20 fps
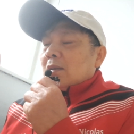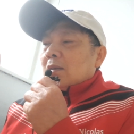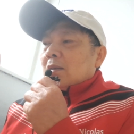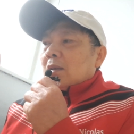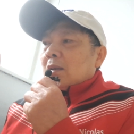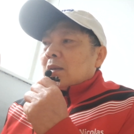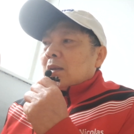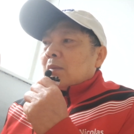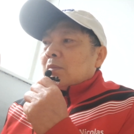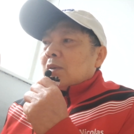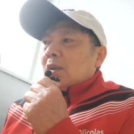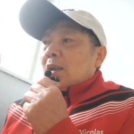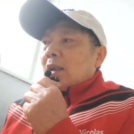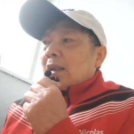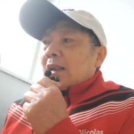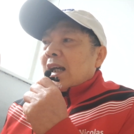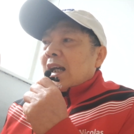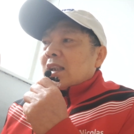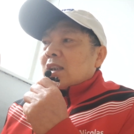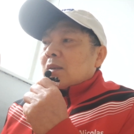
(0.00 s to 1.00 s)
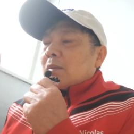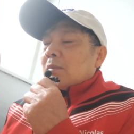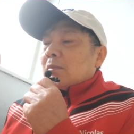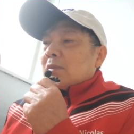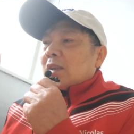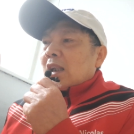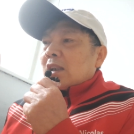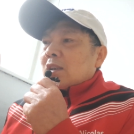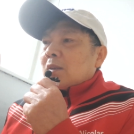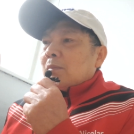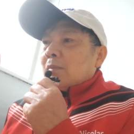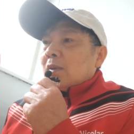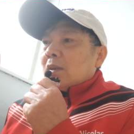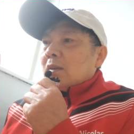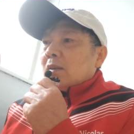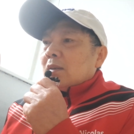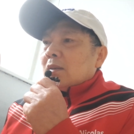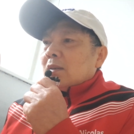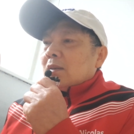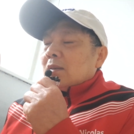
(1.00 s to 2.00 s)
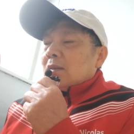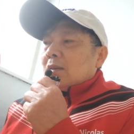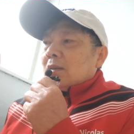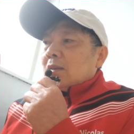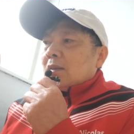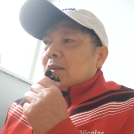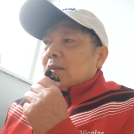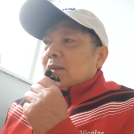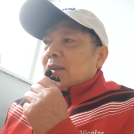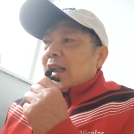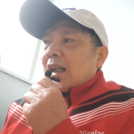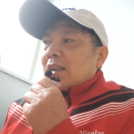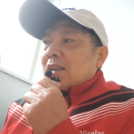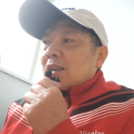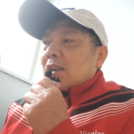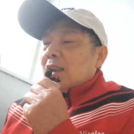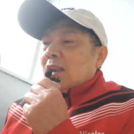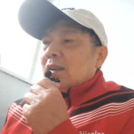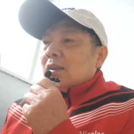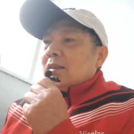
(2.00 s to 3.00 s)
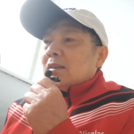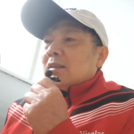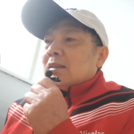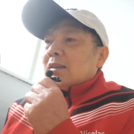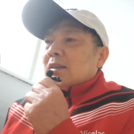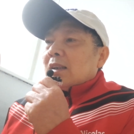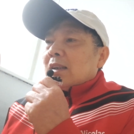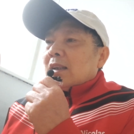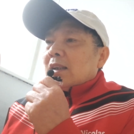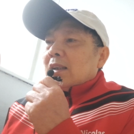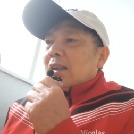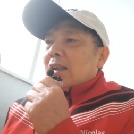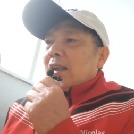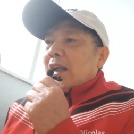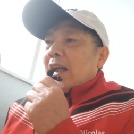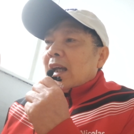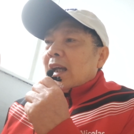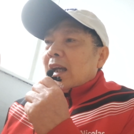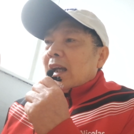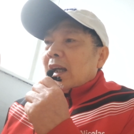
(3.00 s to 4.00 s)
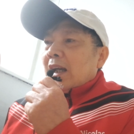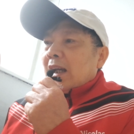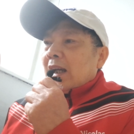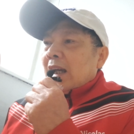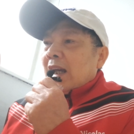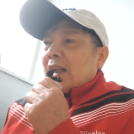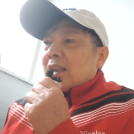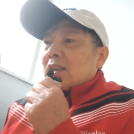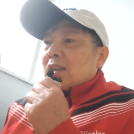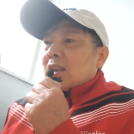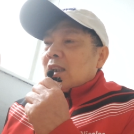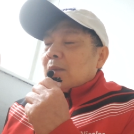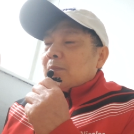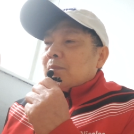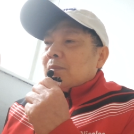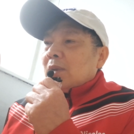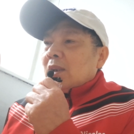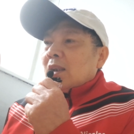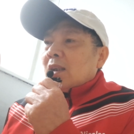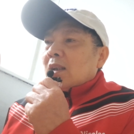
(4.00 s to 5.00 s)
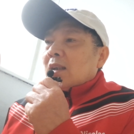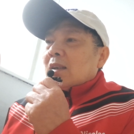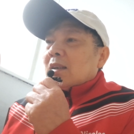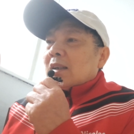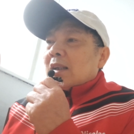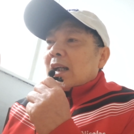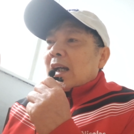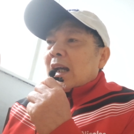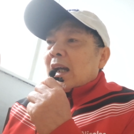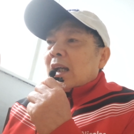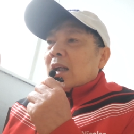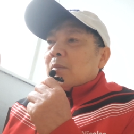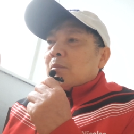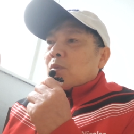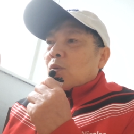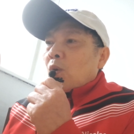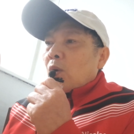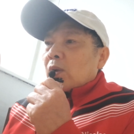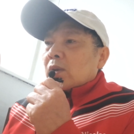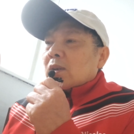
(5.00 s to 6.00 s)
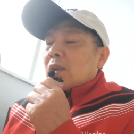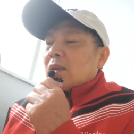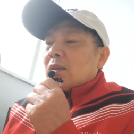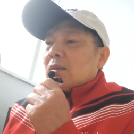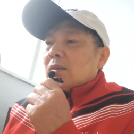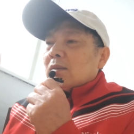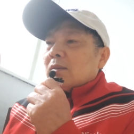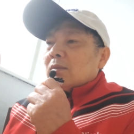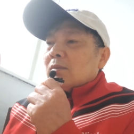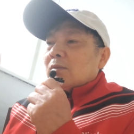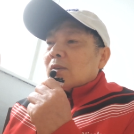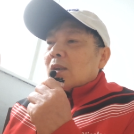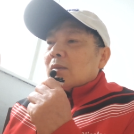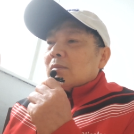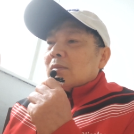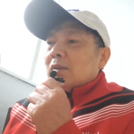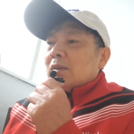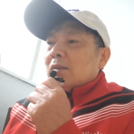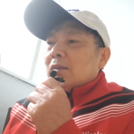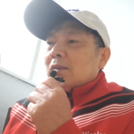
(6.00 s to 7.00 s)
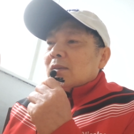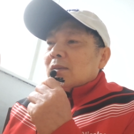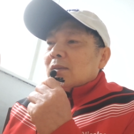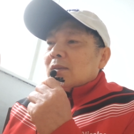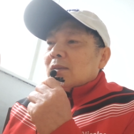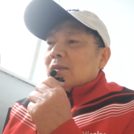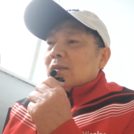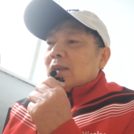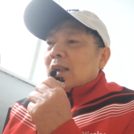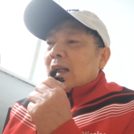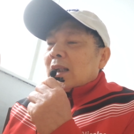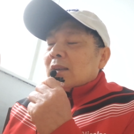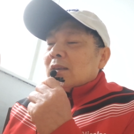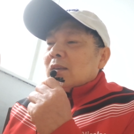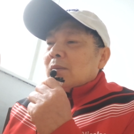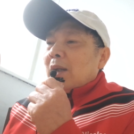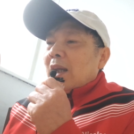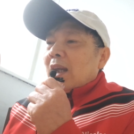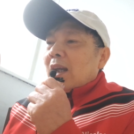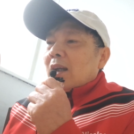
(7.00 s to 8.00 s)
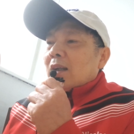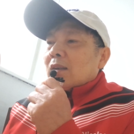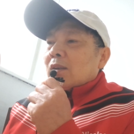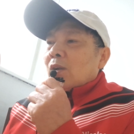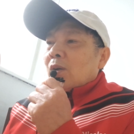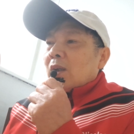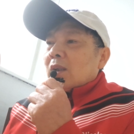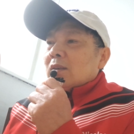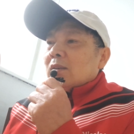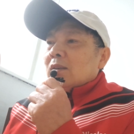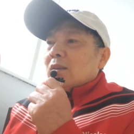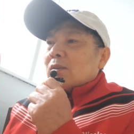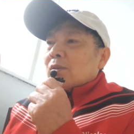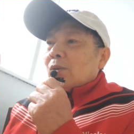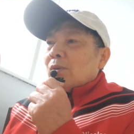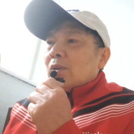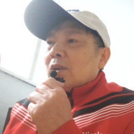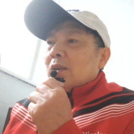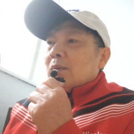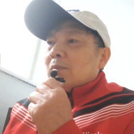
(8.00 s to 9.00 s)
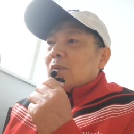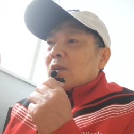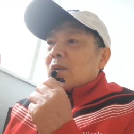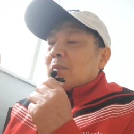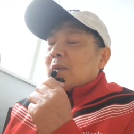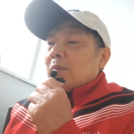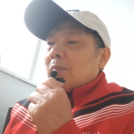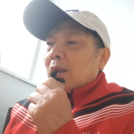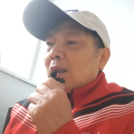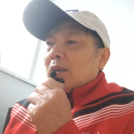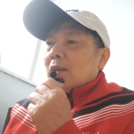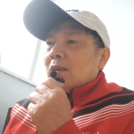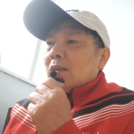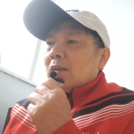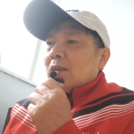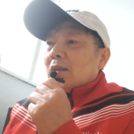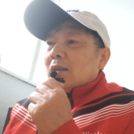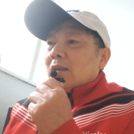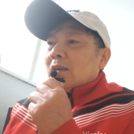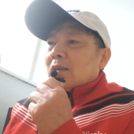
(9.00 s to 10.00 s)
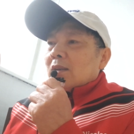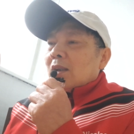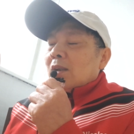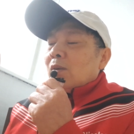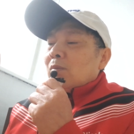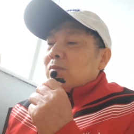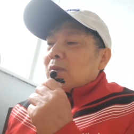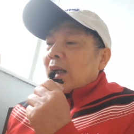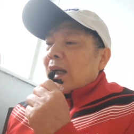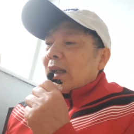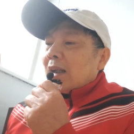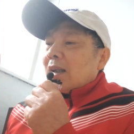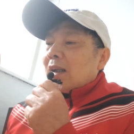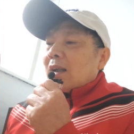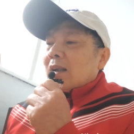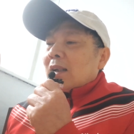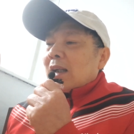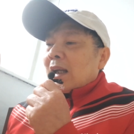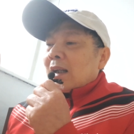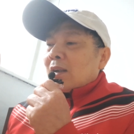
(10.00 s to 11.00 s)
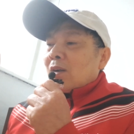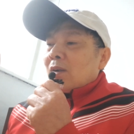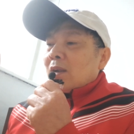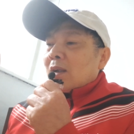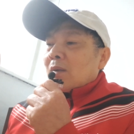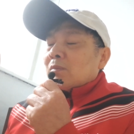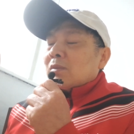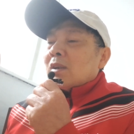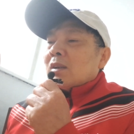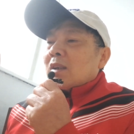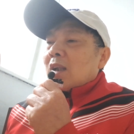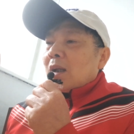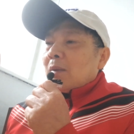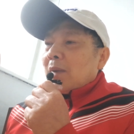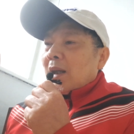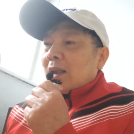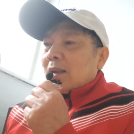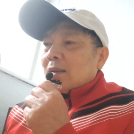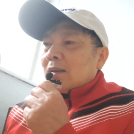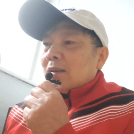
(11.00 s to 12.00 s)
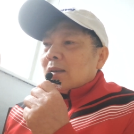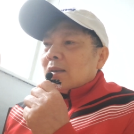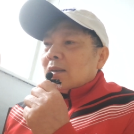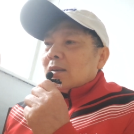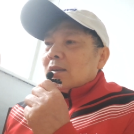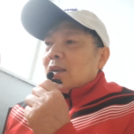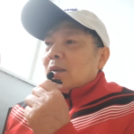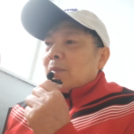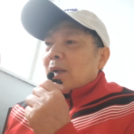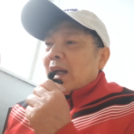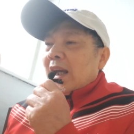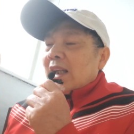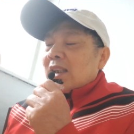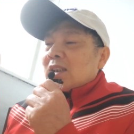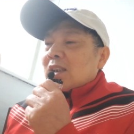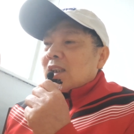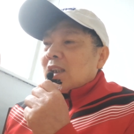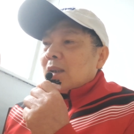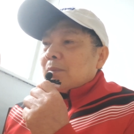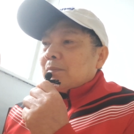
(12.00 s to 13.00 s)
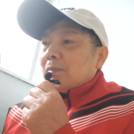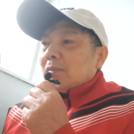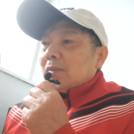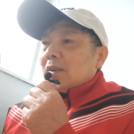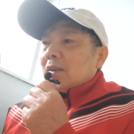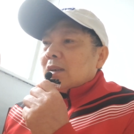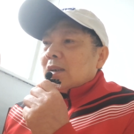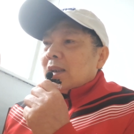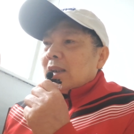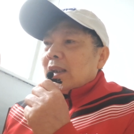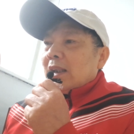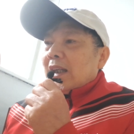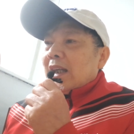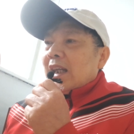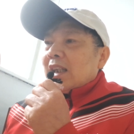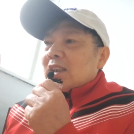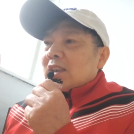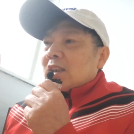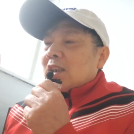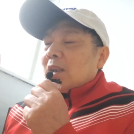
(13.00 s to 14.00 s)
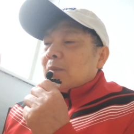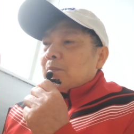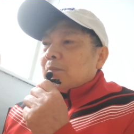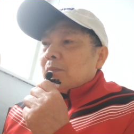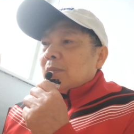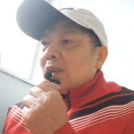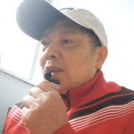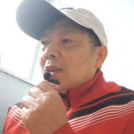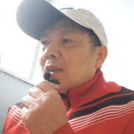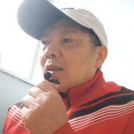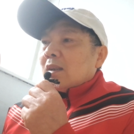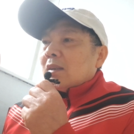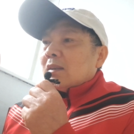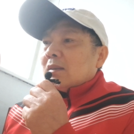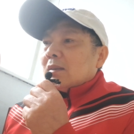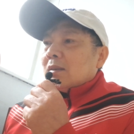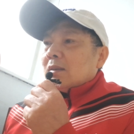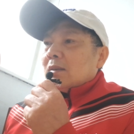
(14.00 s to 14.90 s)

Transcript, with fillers: à, giống như là dash dash uh, dash skin e, me I brought đúng không là đứa bé nó đưa tôi một cái bánh mì thì lúc này á, là nó là động từ kế bên nhưng mà escape escape me